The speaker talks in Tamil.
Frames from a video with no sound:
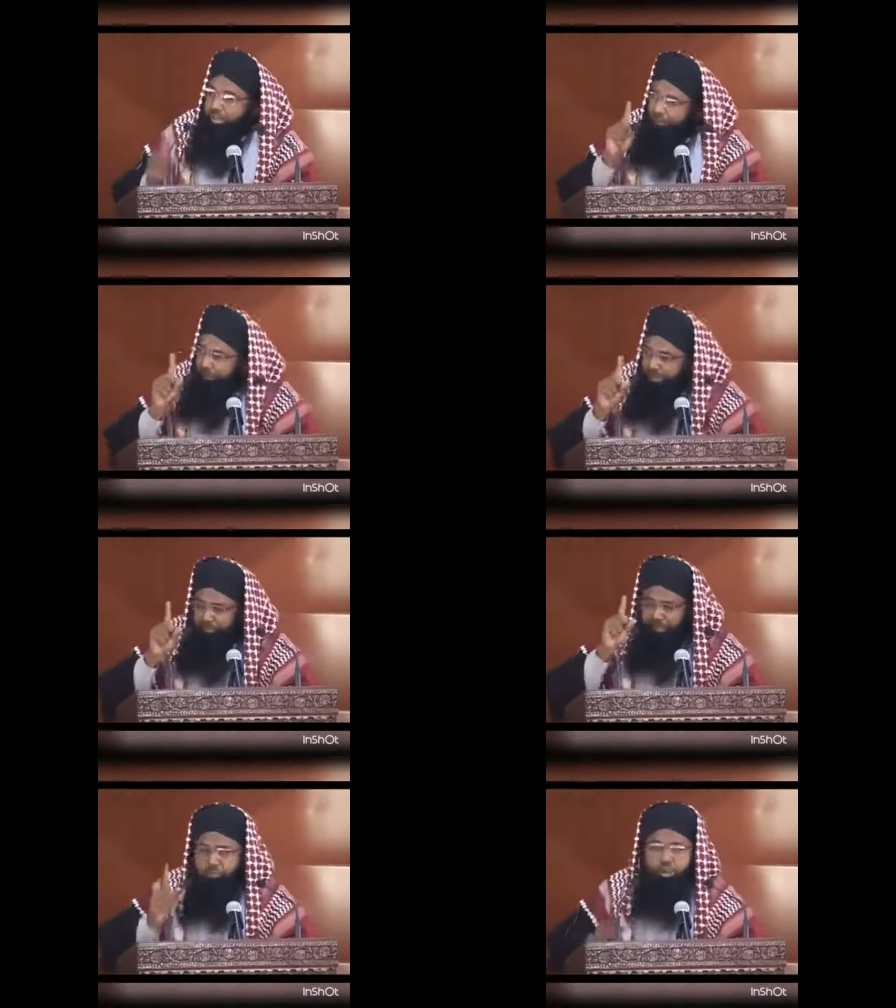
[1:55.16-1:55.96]

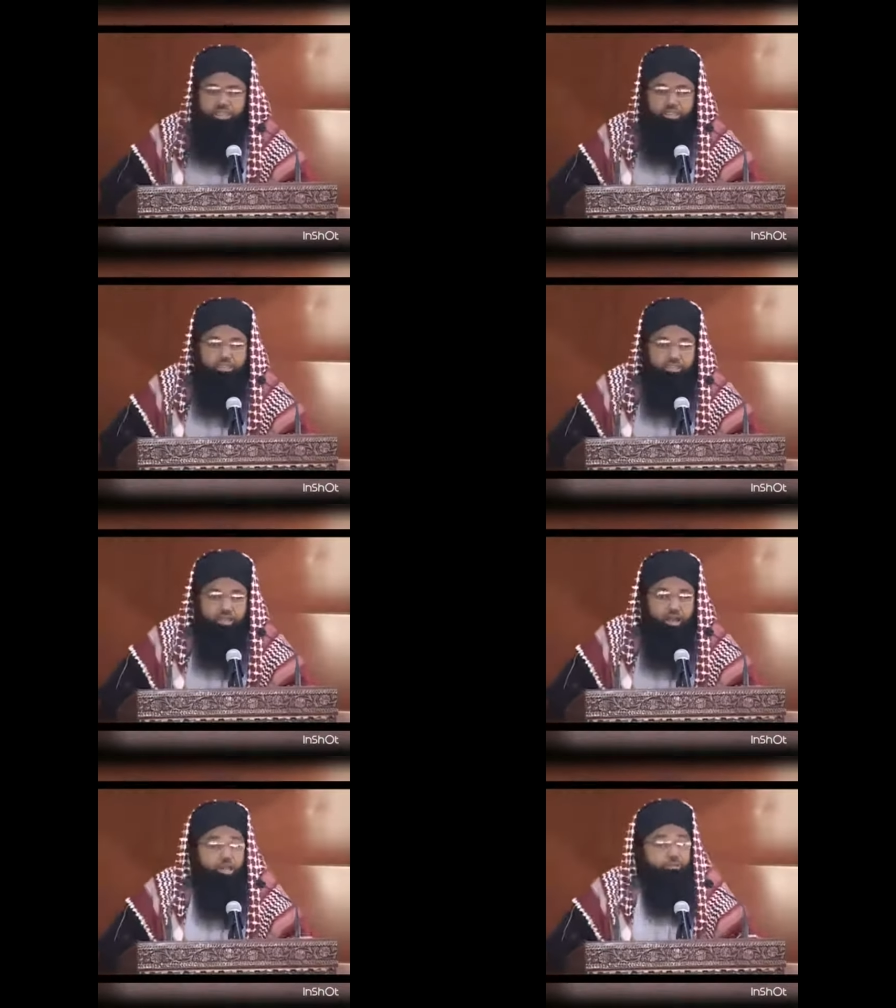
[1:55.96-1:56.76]
மிகப்பெரிய படுகொலை
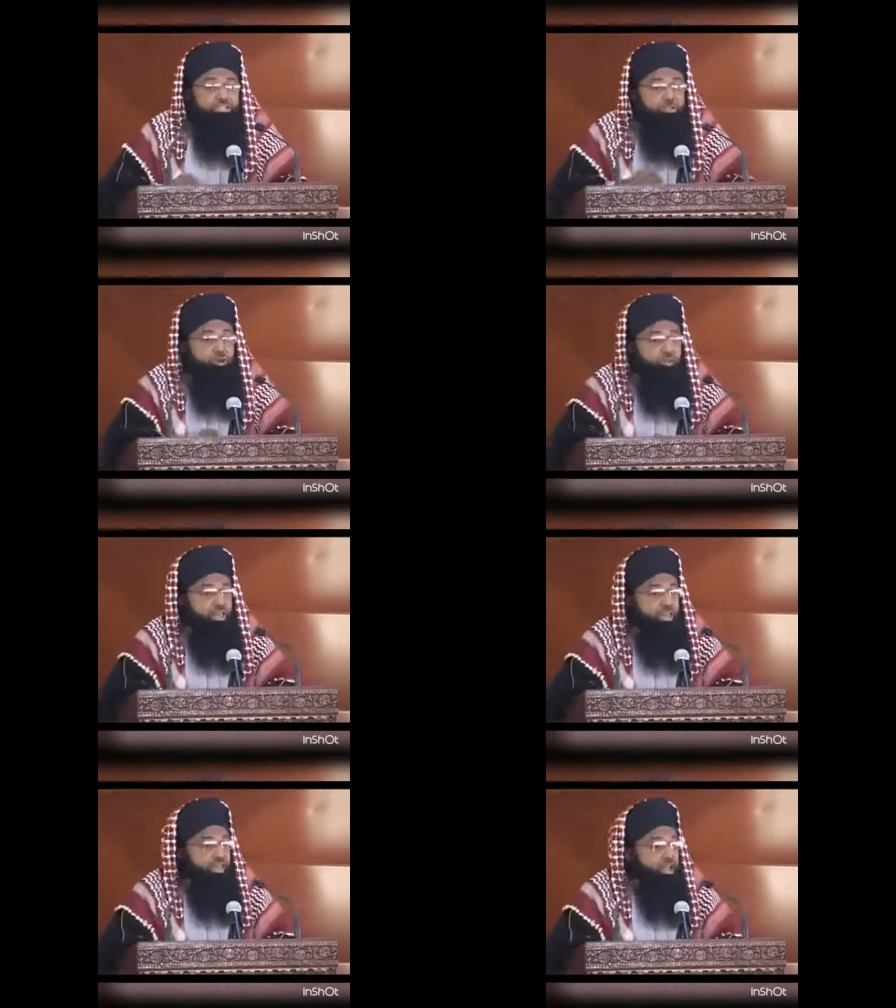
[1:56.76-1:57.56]
அருமை
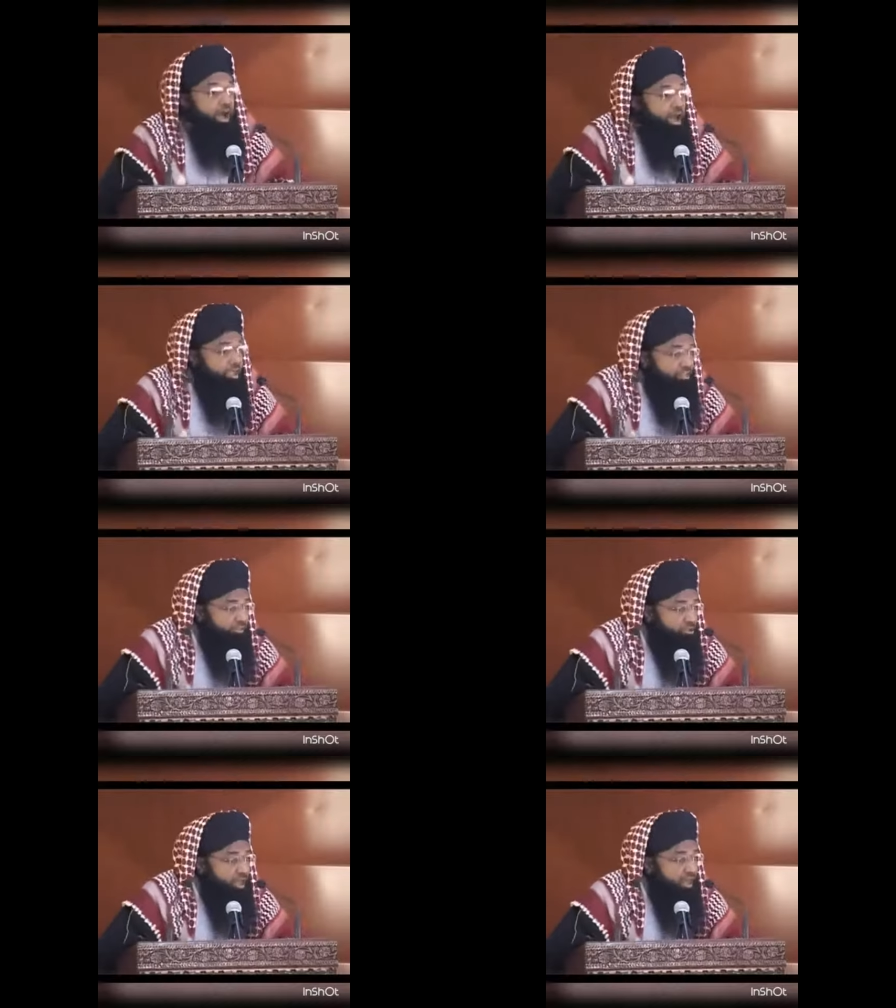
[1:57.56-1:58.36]
சகோதரர்களே
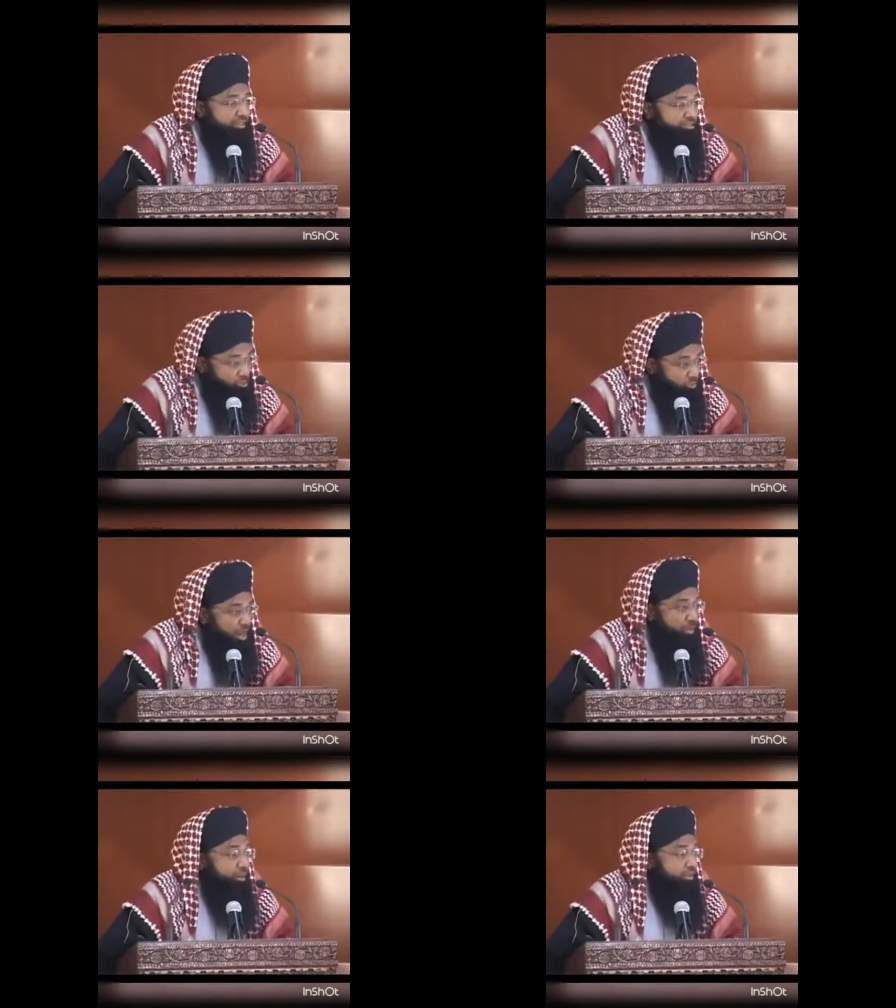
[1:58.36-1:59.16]
ஆயிரத்தி தொள்ளாயிரத்தி
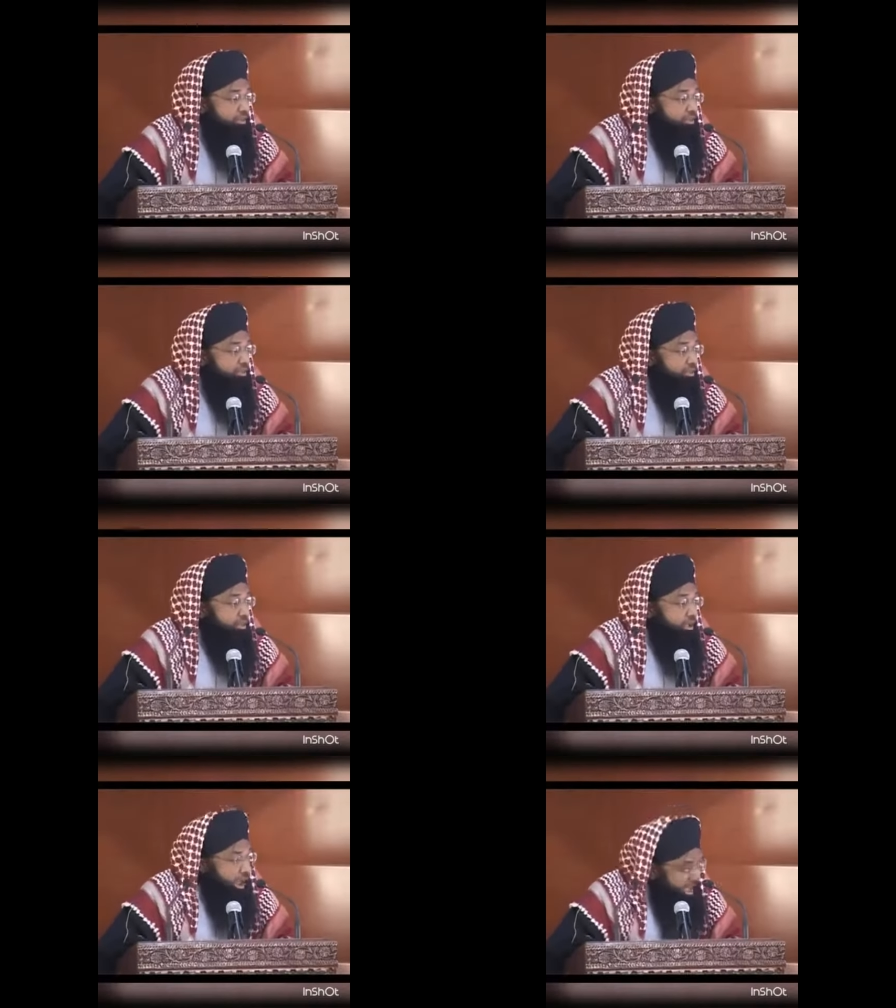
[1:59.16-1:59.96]
தொண்ணூறாம் ஆண்டு
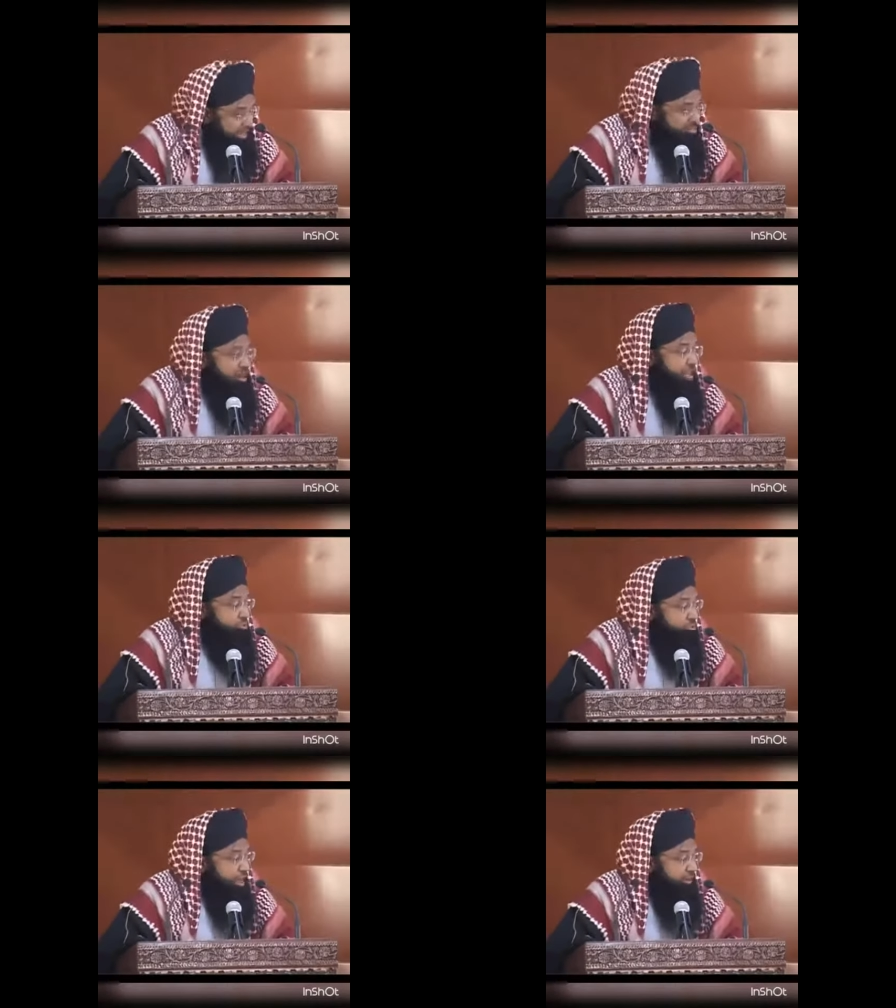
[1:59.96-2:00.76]
ஆயிரத்தி
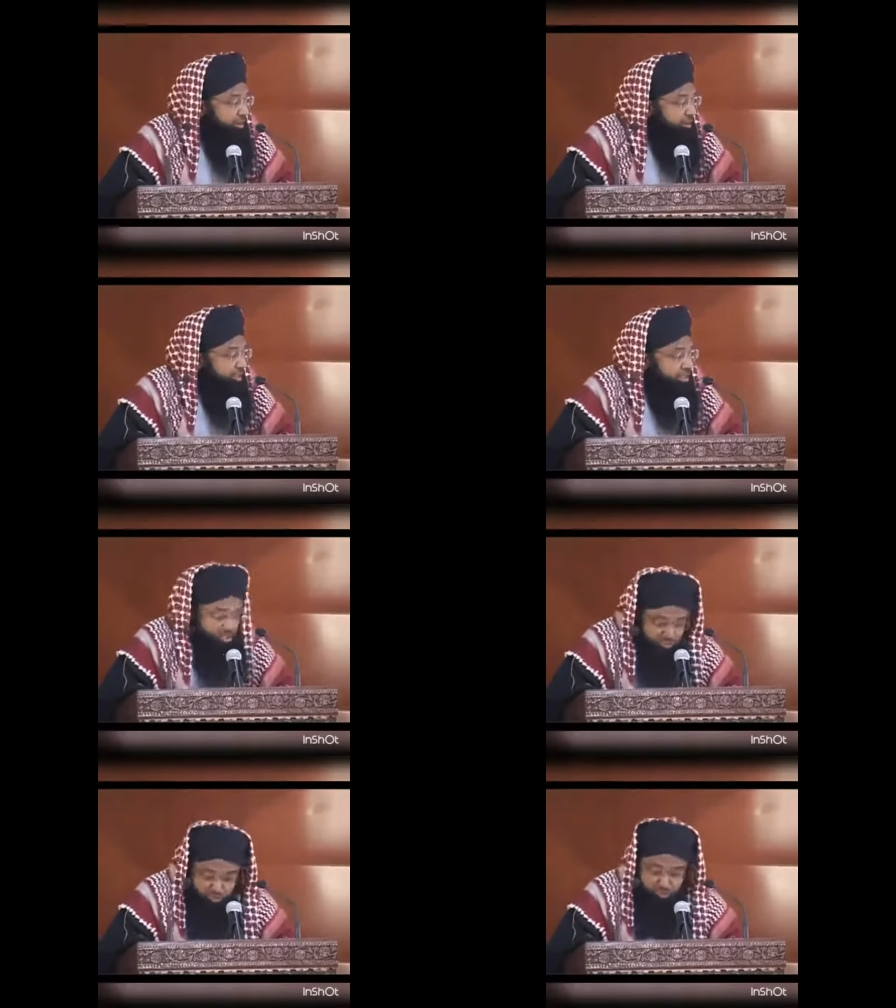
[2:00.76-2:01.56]
தொள்ளாயிரத்தி தொண்ணூறாம் ஆண்டு
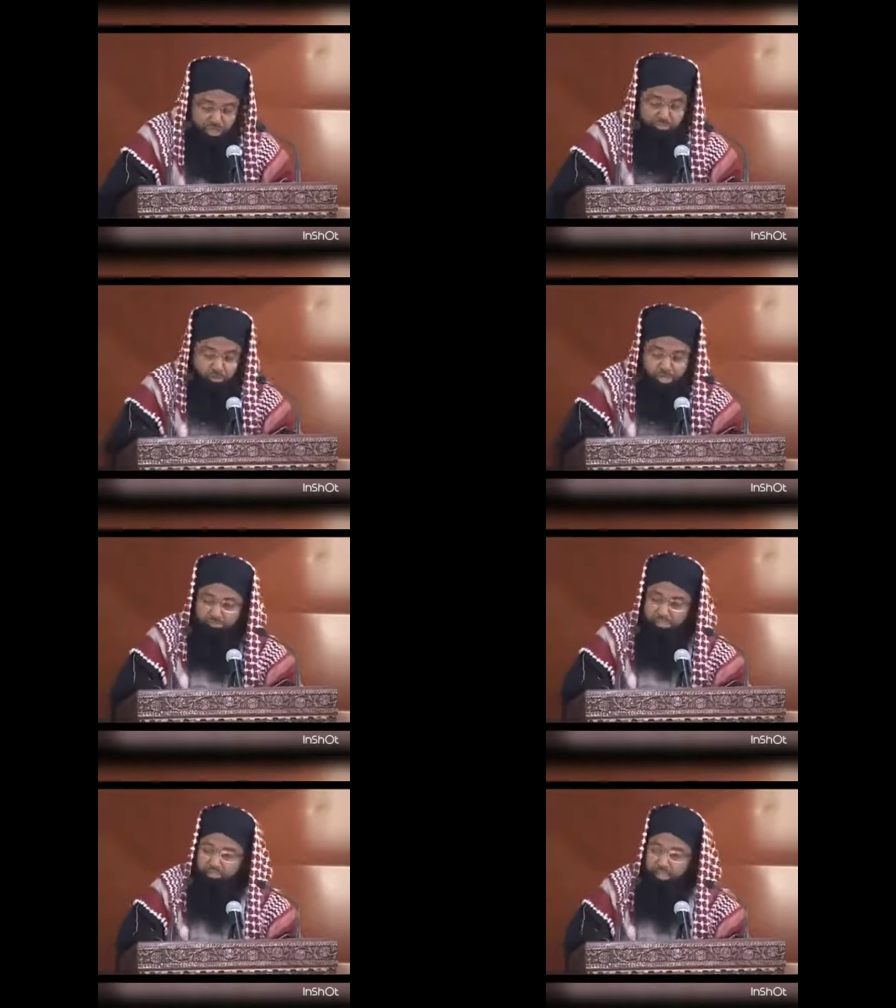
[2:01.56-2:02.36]
ஜூலை
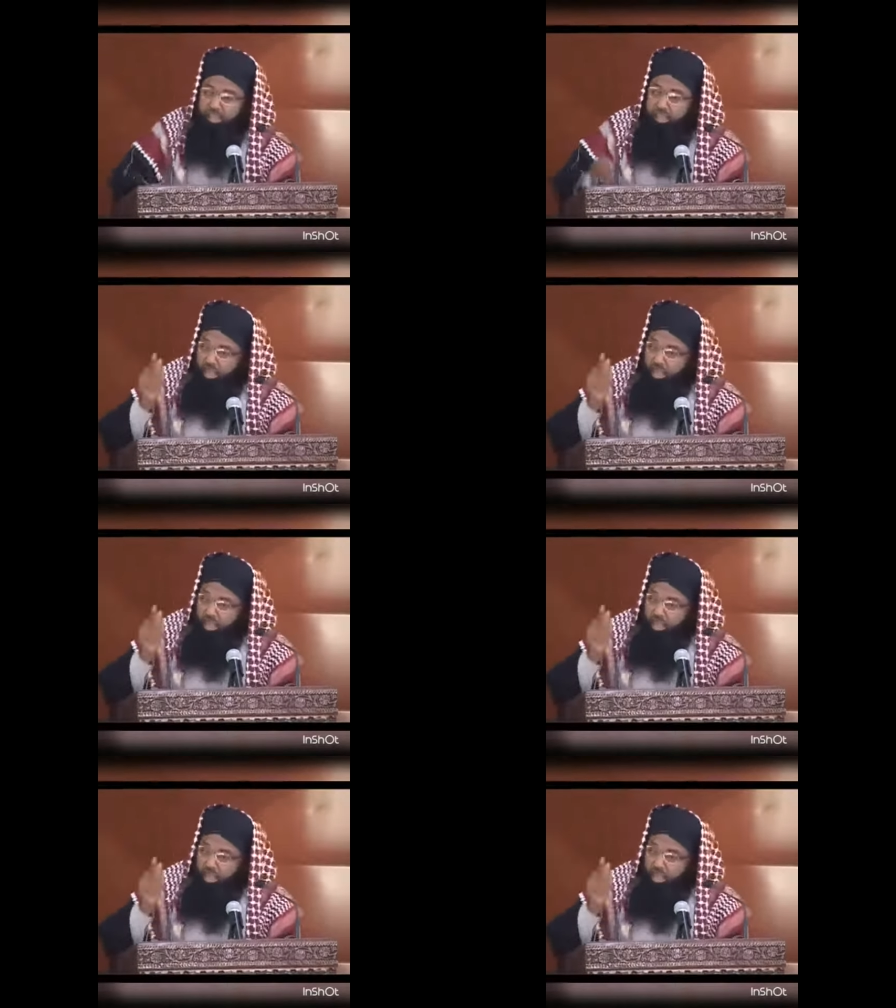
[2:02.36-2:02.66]
மூன்றாம் தேதி